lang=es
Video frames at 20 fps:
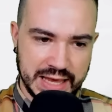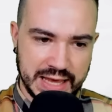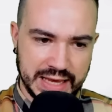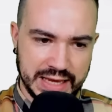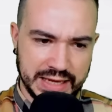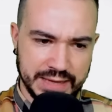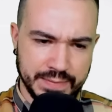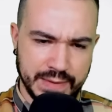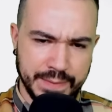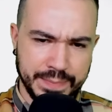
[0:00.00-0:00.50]

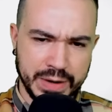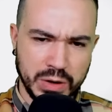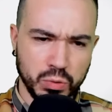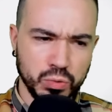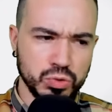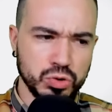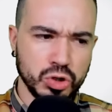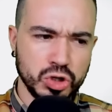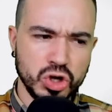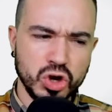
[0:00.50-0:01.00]
Y me
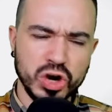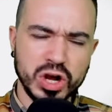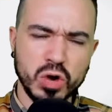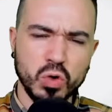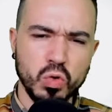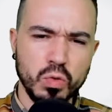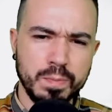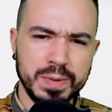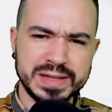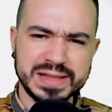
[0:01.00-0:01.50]
pregunto yo qué
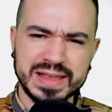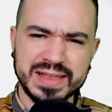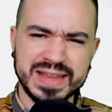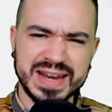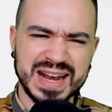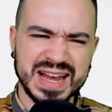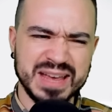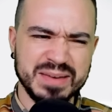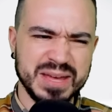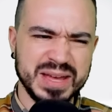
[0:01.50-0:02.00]
culpa
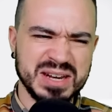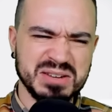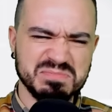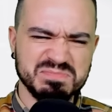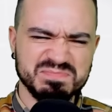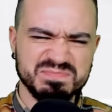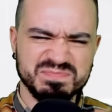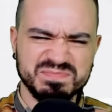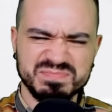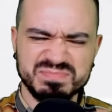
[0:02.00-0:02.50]
tendrá que ver
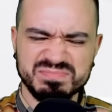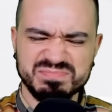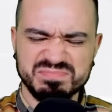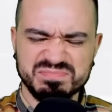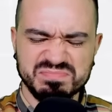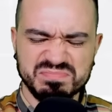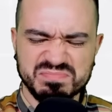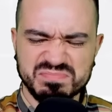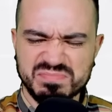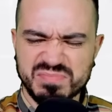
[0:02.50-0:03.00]

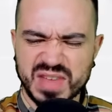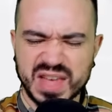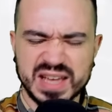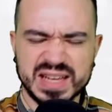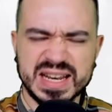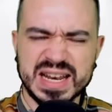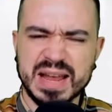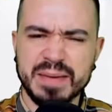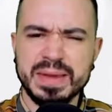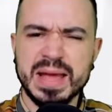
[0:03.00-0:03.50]

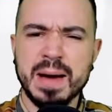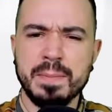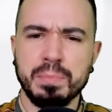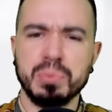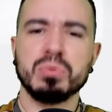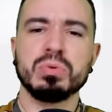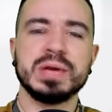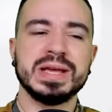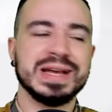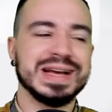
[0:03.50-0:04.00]
en la vía
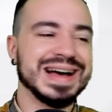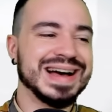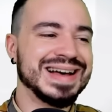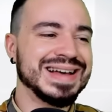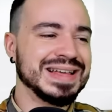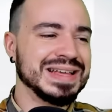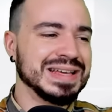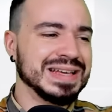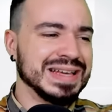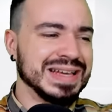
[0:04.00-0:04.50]

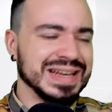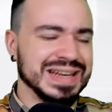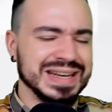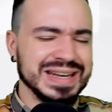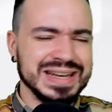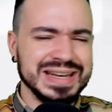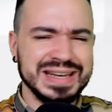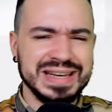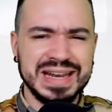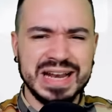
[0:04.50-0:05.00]
pública
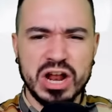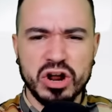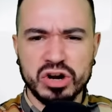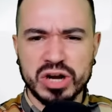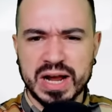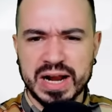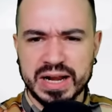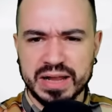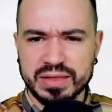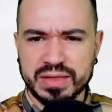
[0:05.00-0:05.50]
ni la
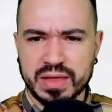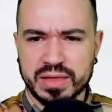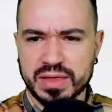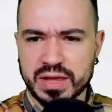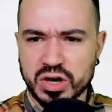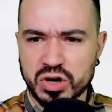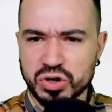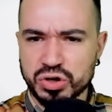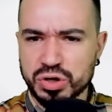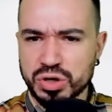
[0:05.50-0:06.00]

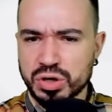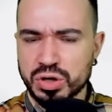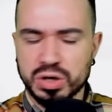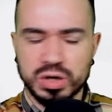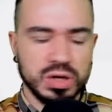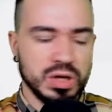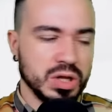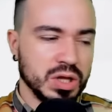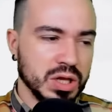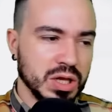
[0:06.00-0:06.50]
organización,
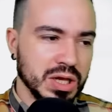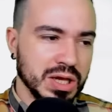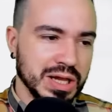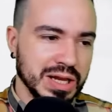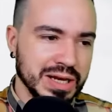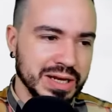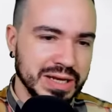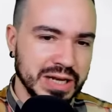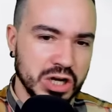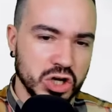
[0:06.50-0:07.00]

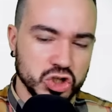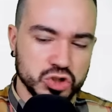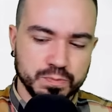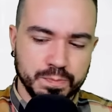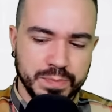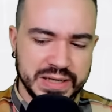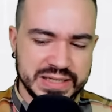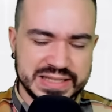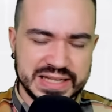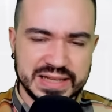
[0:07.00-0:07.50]
ni los
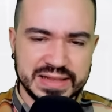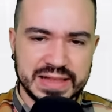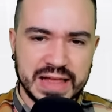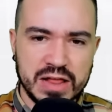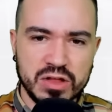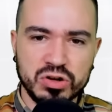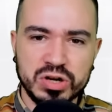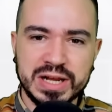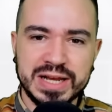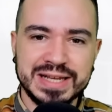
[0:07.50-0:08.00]

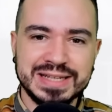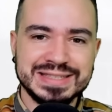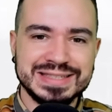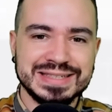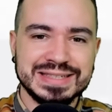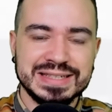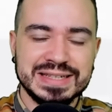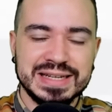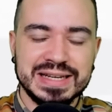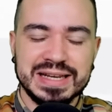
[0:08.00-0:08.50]

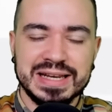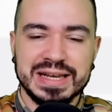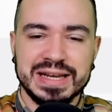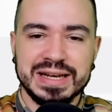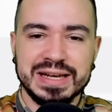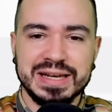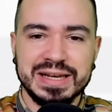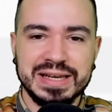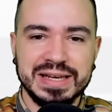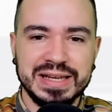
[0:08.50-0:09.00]
presentadores,
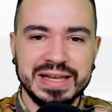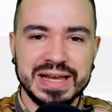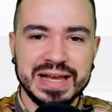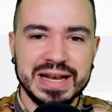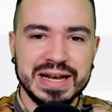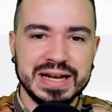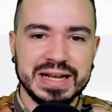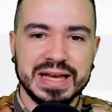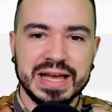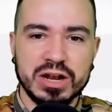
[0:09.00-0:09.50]
ni
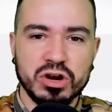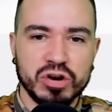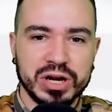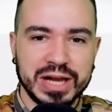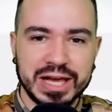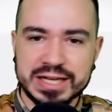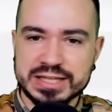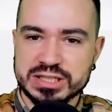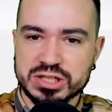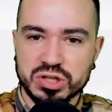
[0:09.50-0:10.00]
el que lo
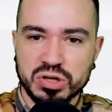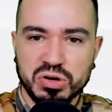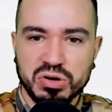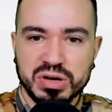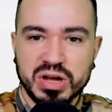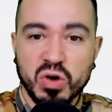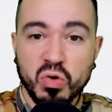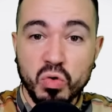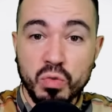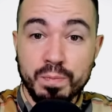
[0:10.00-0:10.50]
registró,
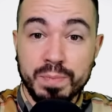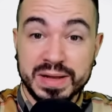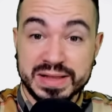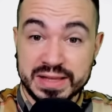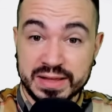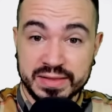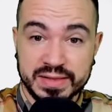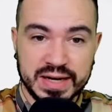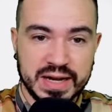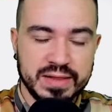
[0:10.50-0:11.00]
qué culpa
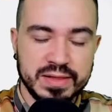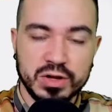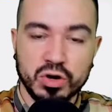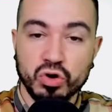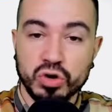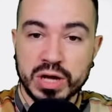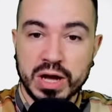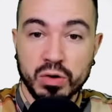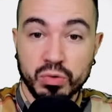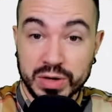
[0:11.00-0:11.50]
tendrán de lo
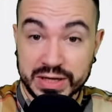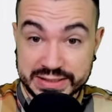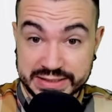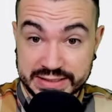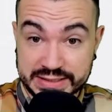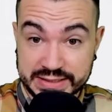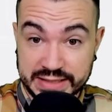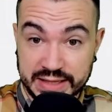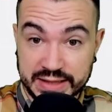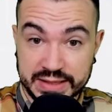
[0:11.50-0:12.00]
que haga un
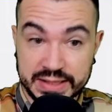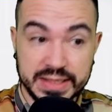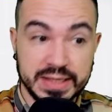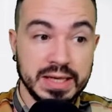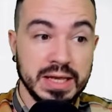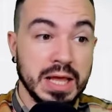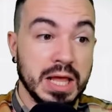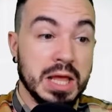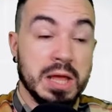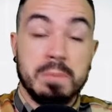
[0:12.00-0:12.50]
asistente.
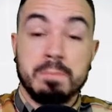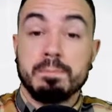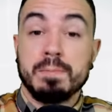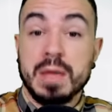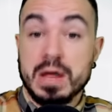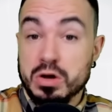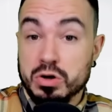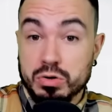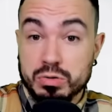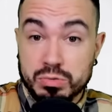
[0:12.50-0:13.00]
Me,
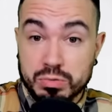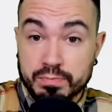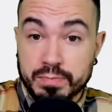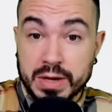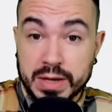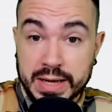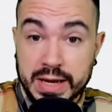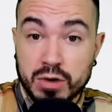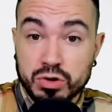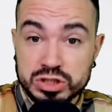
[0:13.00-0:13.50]

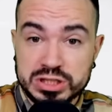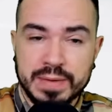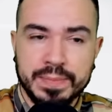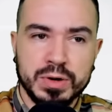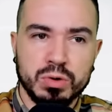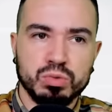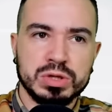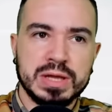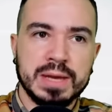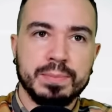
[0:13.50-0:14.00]
me hago esta
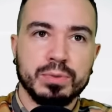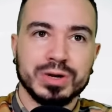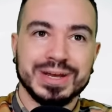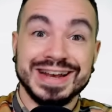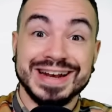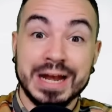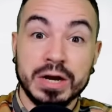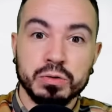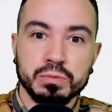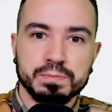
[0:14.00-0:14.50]
pregunta porque,
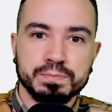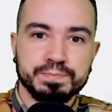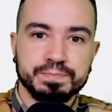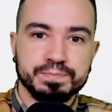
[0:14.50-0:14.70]
claro,